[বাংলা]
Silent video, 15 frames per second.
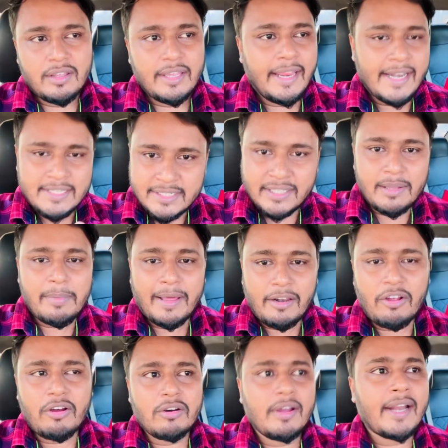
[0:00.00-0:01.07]
এর চাইতে ভালো
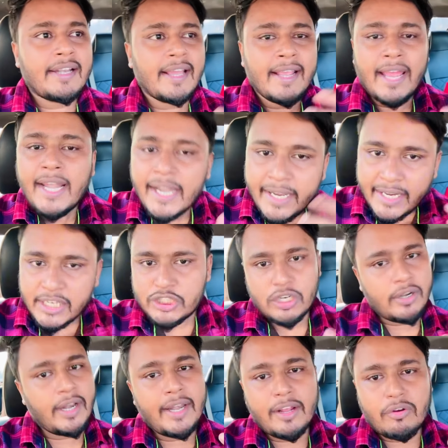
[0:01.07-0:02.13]
একটা জ্ঞানের
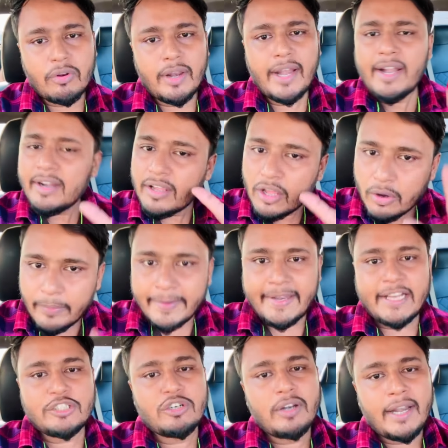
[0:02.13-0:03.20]
ডিকশনারি খুলেন ওই
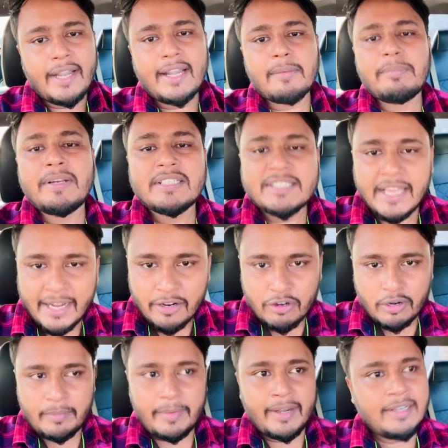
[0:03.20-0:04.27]
ডিকশনারিটা আপনি সেল
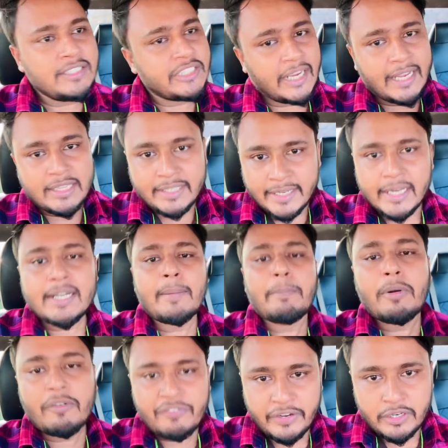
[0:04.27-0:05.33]
করবেন সেখান থেকে একটা
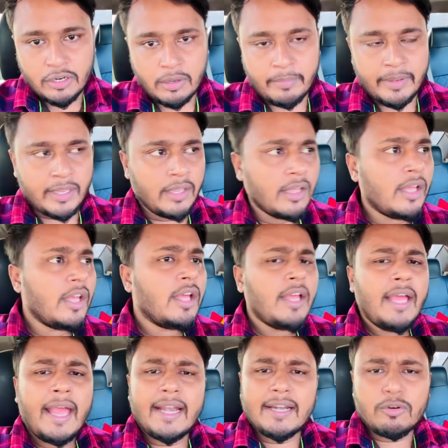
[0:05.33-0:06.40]
প্রফিট হবে
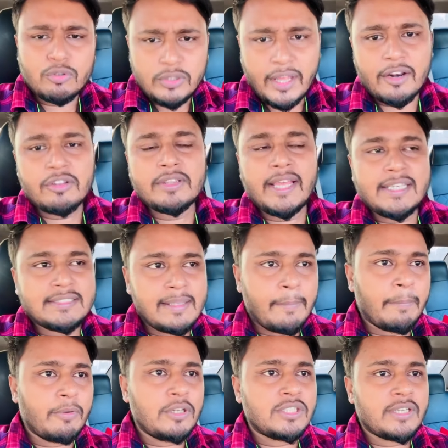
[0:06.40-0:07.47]
একটা উদাহরণ দিই
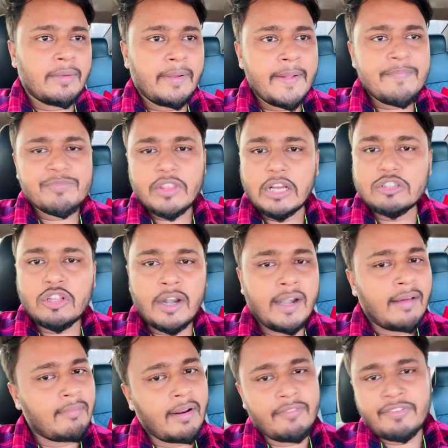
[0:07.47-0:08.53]
স্যাম্পল হিসেবে ধরেন
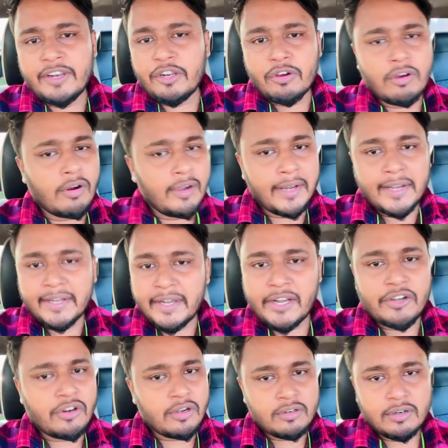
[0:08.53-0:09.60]
আমরা ভিডিও কন্টেন্ট
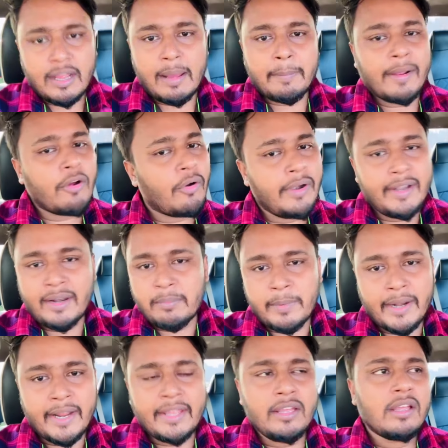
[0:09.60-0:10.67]
ক্রিয়েটর আমরা কন্টেন্ট
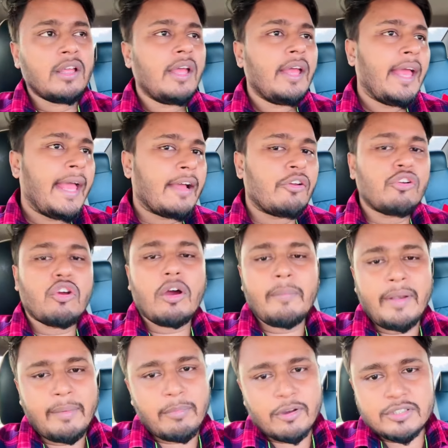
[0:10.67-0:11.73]
বানাই এখন
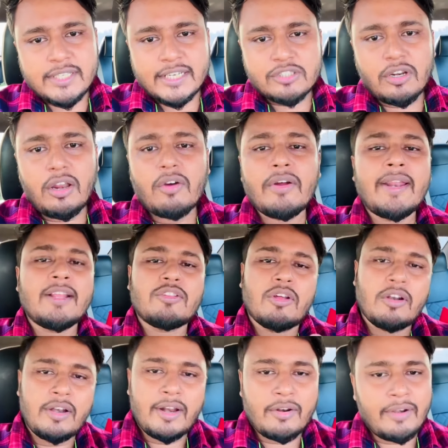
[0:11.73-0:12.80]
কমেন্ট বক্সে আসলে অনেক
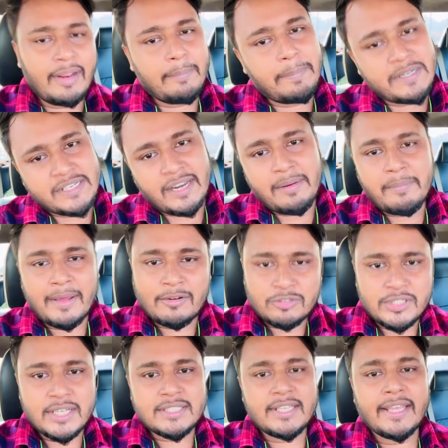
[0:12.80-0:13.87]
ধরনের অনেক পেশারই মানুষ
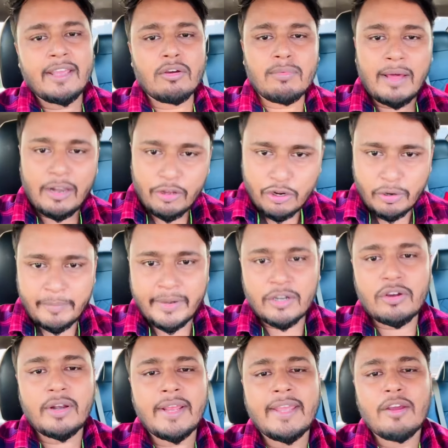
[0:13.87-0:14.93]
আছে কেউ ভালো কমেন্ট
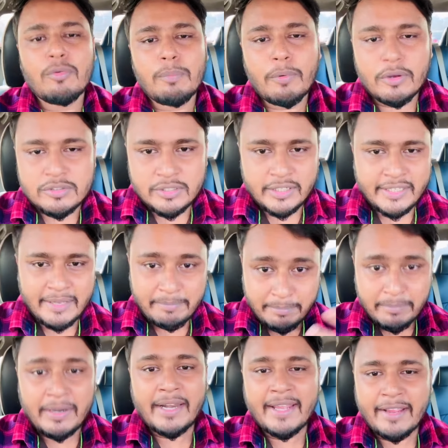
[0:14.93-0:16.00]
করে কেউ পজিটিভ
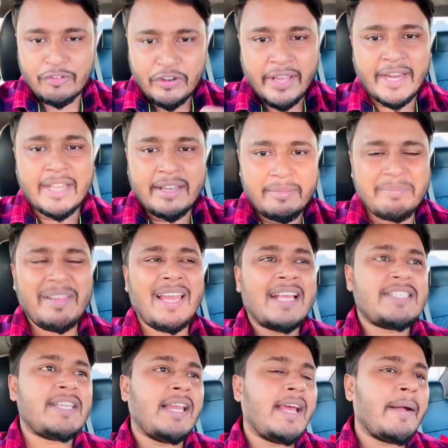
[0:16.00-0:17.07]
মানে কেউ নেগেটিভ মিলে
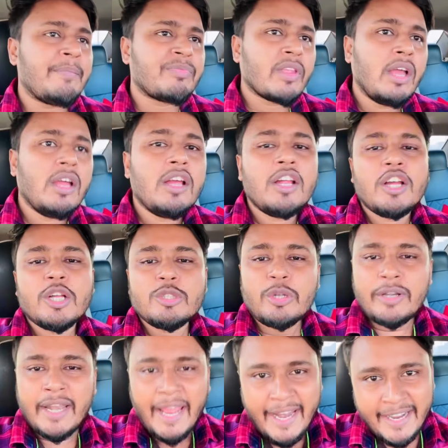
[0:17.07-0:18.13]
ছিল তো
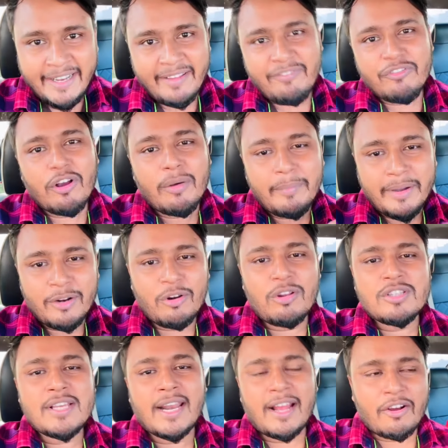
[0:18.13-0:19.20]
নেগেটিভ কমেন্টগুলো
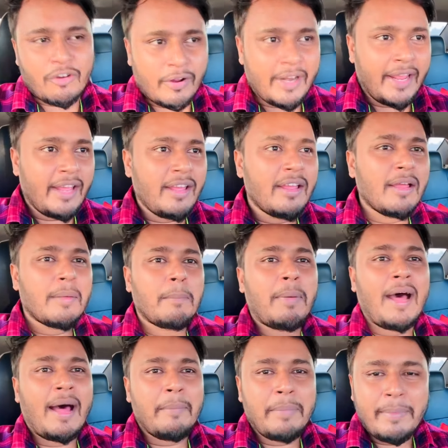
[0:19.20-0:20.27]
যারা করে বা
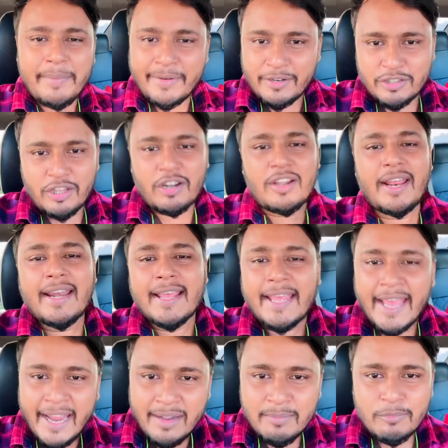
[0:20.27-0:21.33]
বিভিন্ন ধরনের
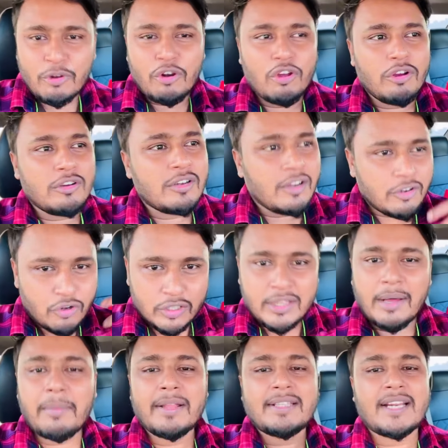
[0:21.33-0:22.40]
জ্ঞানমূলক
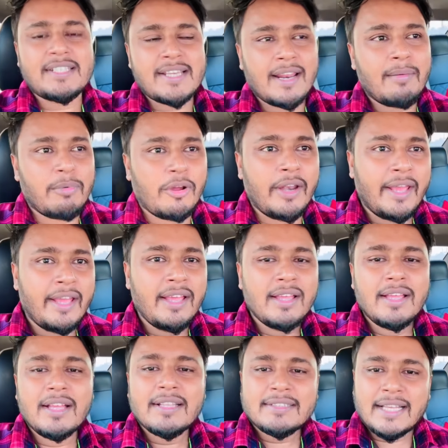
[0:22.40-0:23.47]
কথাবার্তা যারা বলে
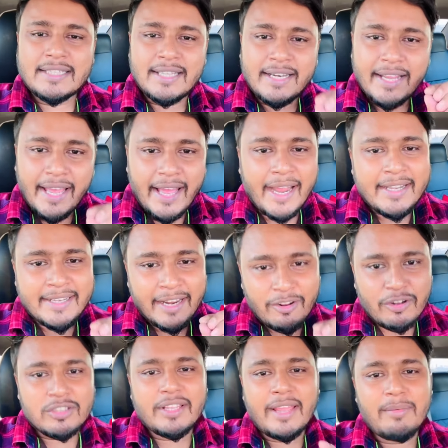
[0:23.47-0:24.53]
তাদেরকে একটা
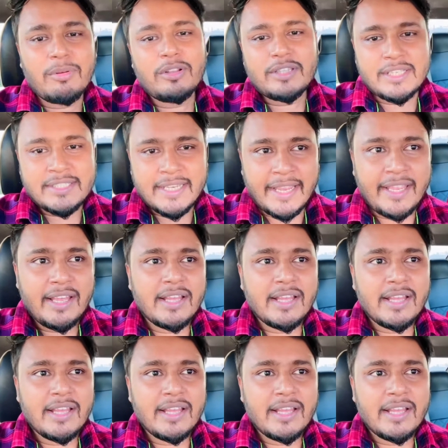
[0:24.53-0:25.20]
কথাই বলতে চাই